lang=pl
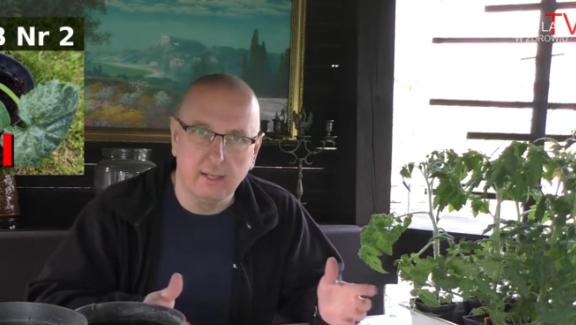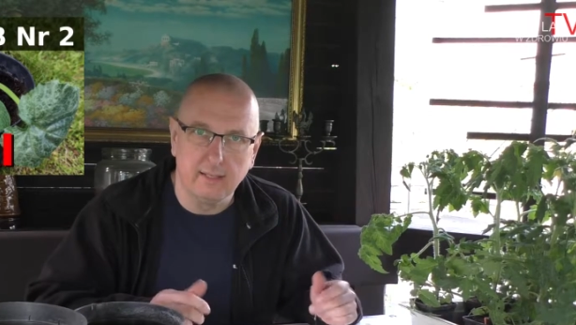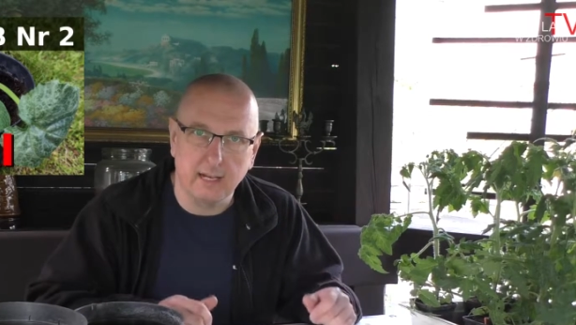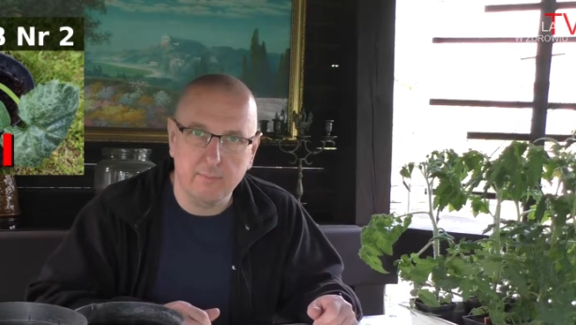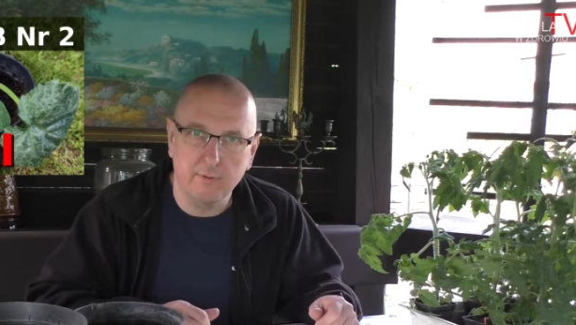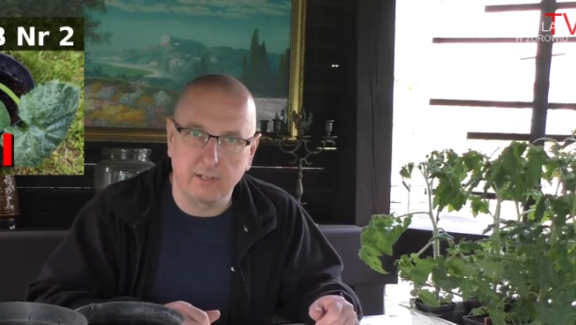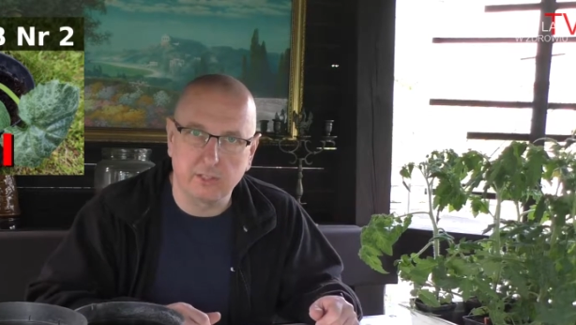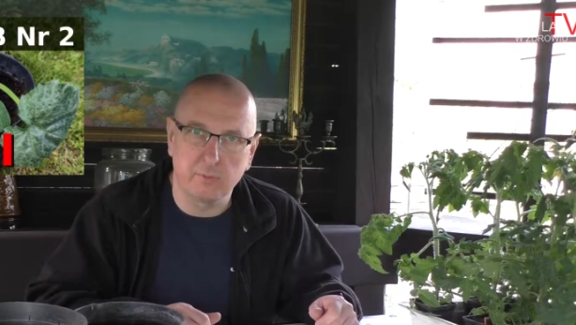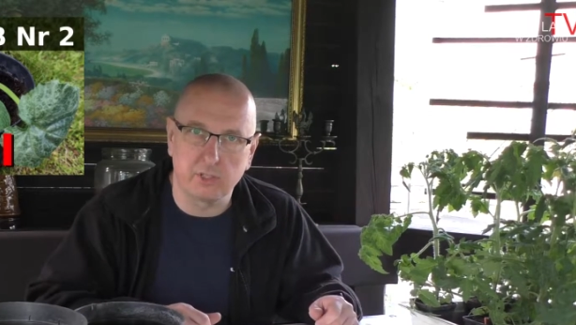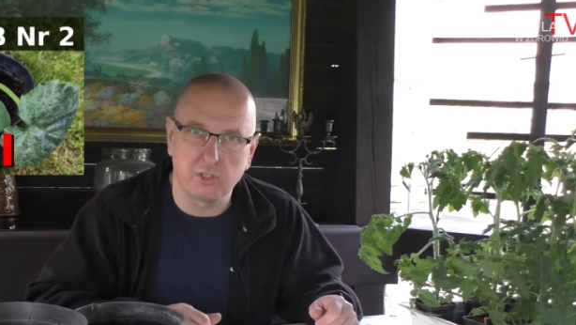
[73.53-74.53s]
jak my
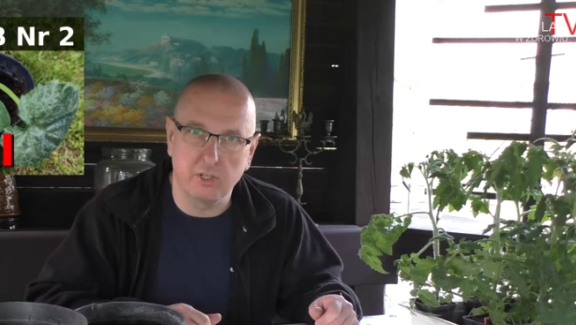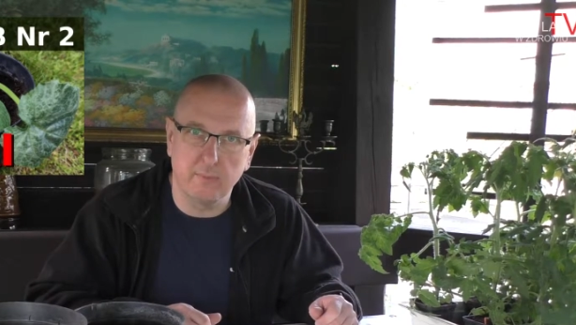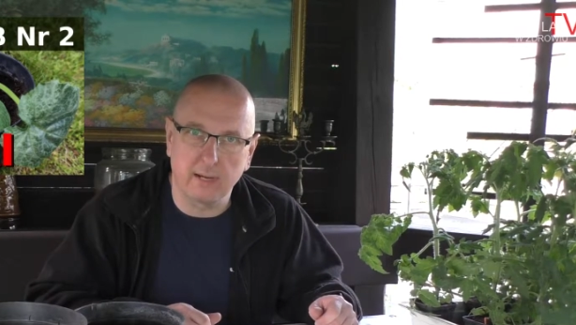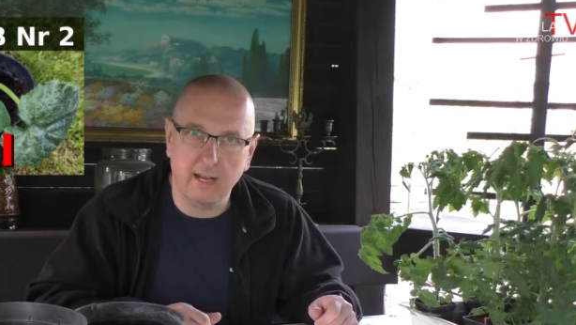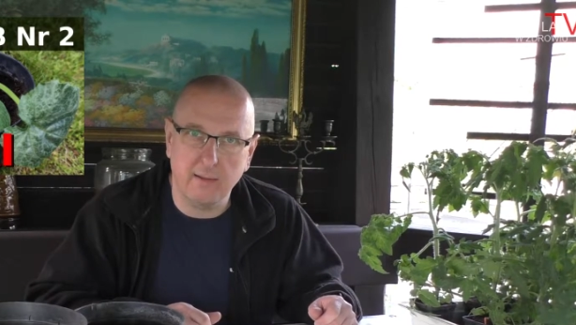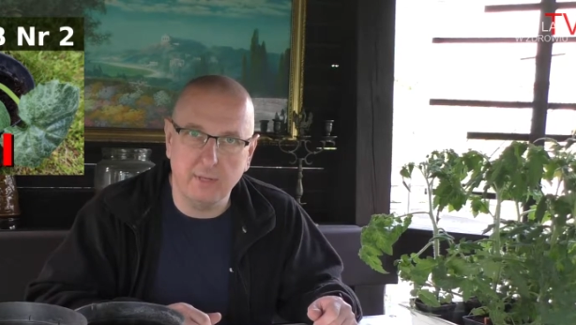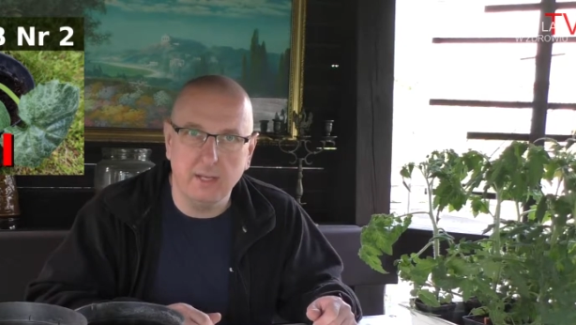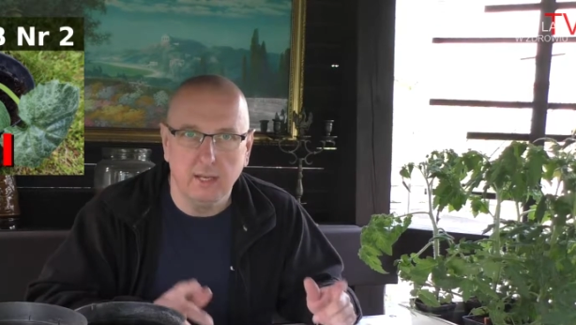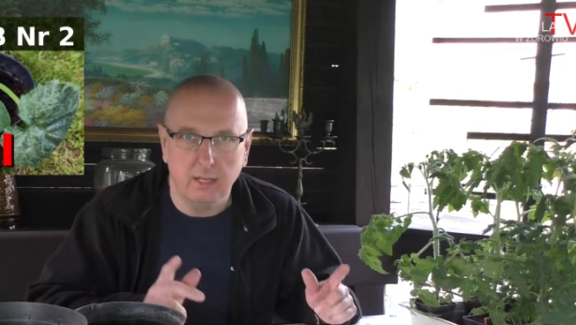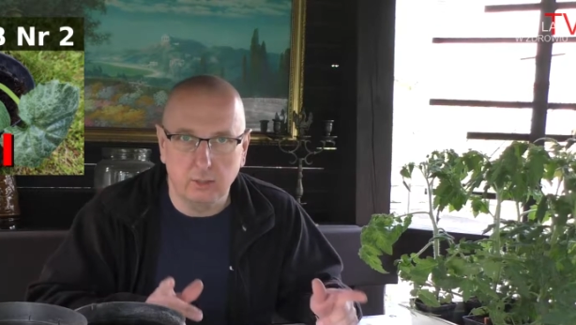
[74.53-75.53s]
walczymy ze ślimakami
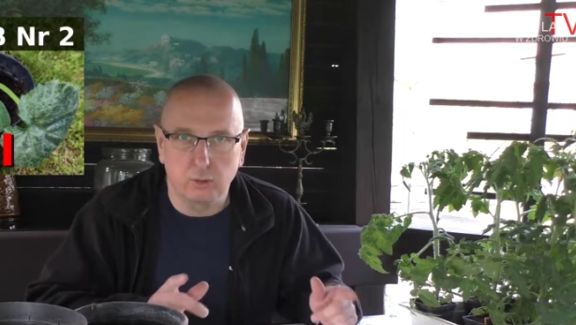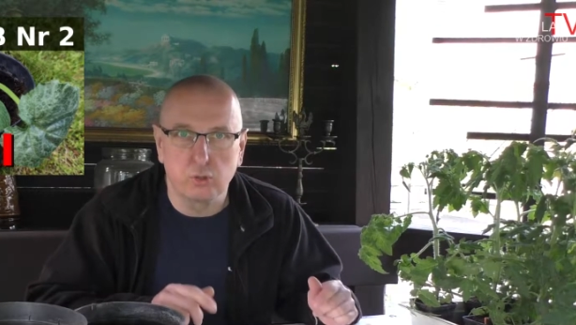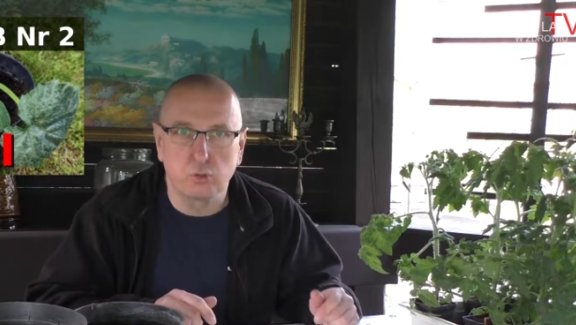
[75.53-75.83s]
i to jest